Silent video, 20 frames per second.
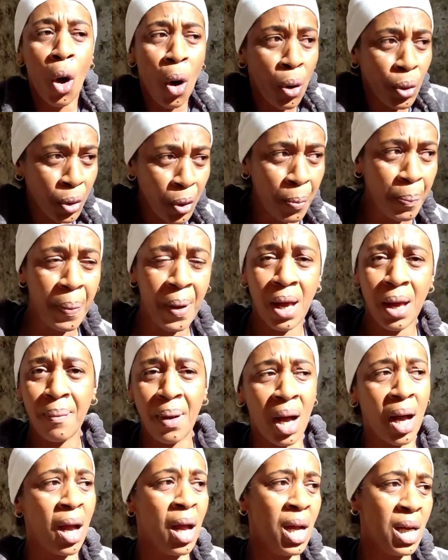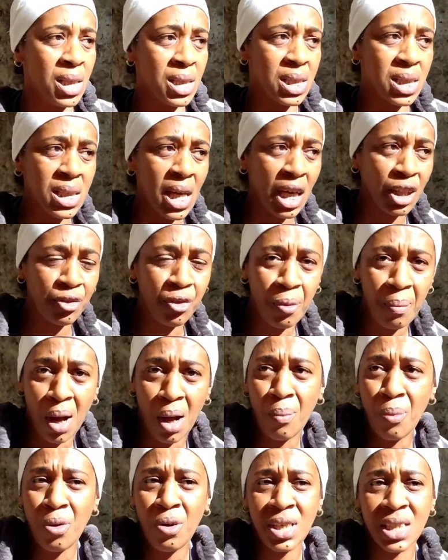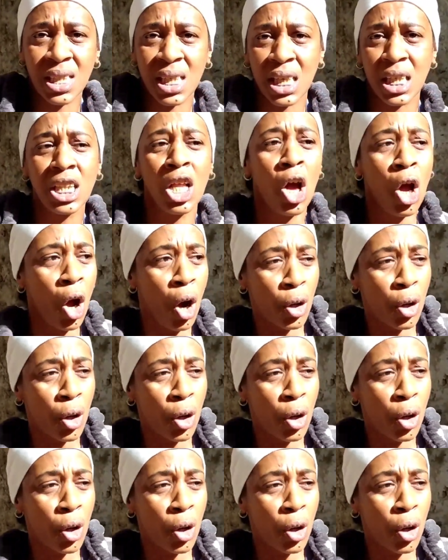ربما نتصادفوا مع محسن